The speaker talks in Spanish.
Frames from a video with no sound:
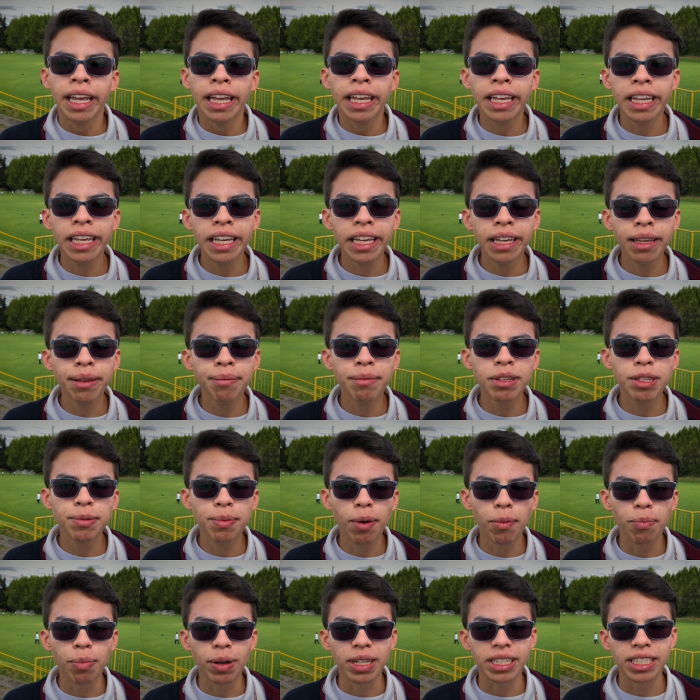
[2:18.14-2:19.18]
y mis
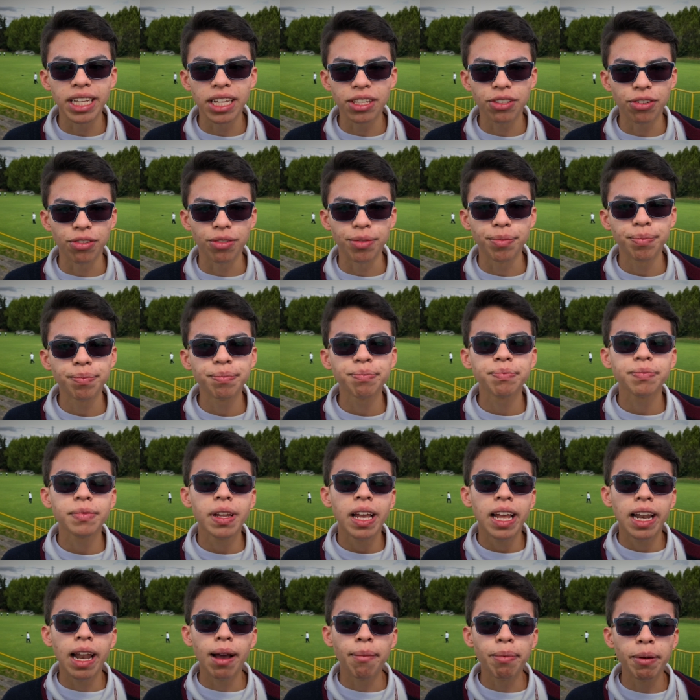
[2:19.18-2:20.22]
propuestas son,
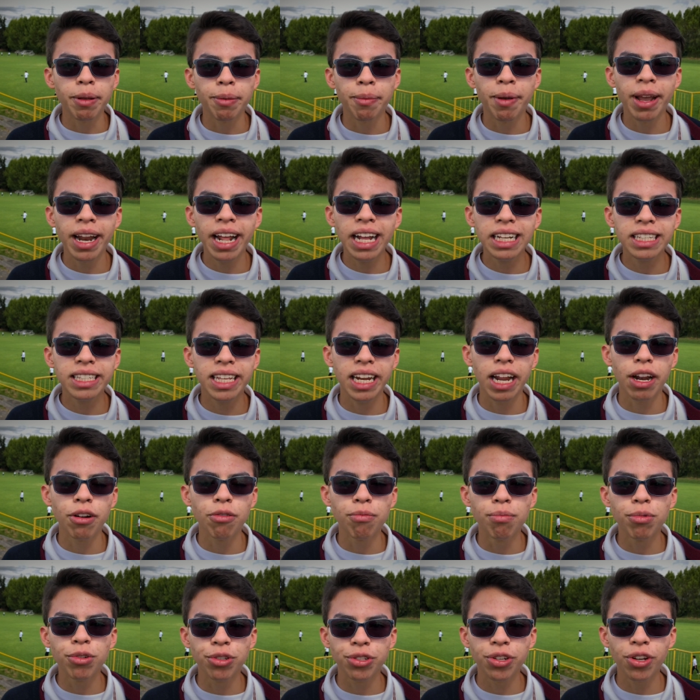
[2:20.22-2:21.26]
la primera es crear
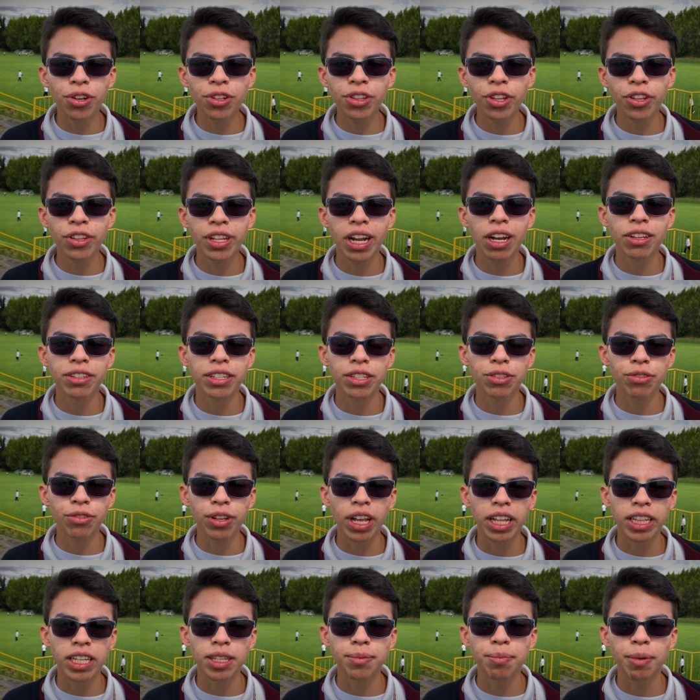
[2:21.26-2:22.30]
un buzón donde los
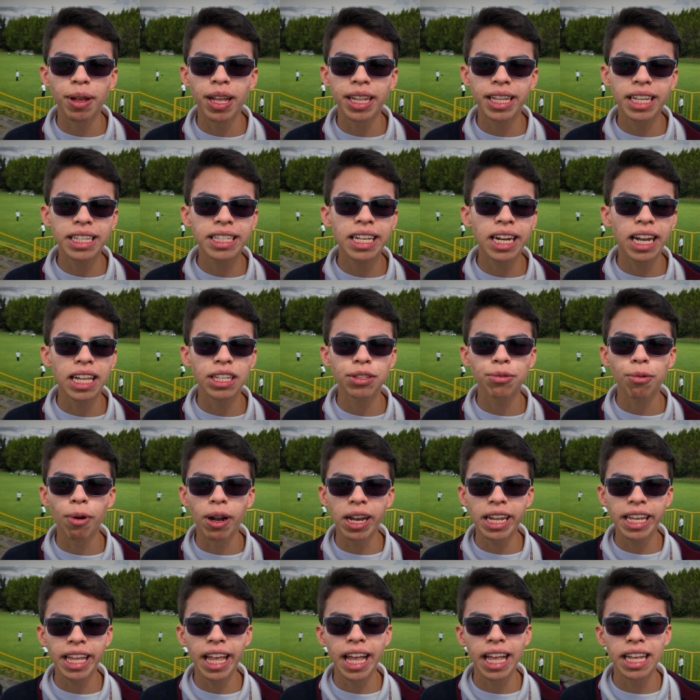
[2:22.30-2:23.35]
estudiantes puedan decir las
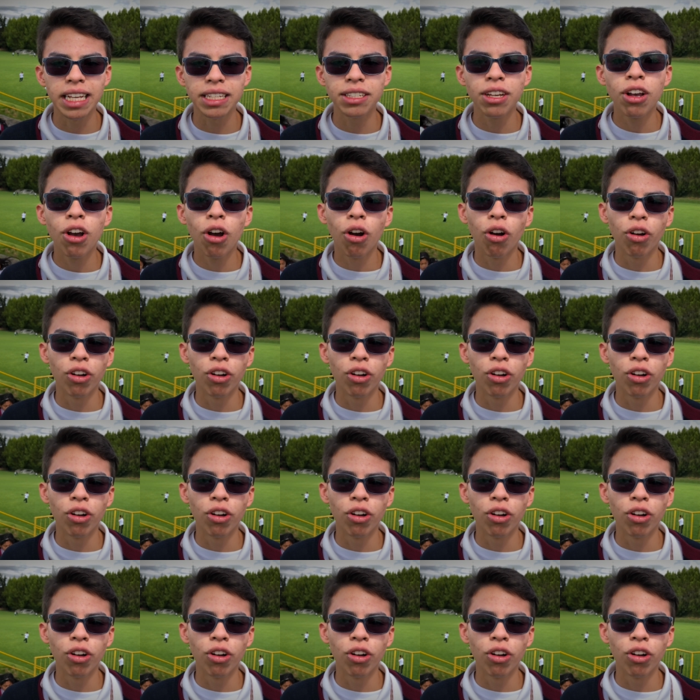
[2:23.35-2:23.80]
cualidades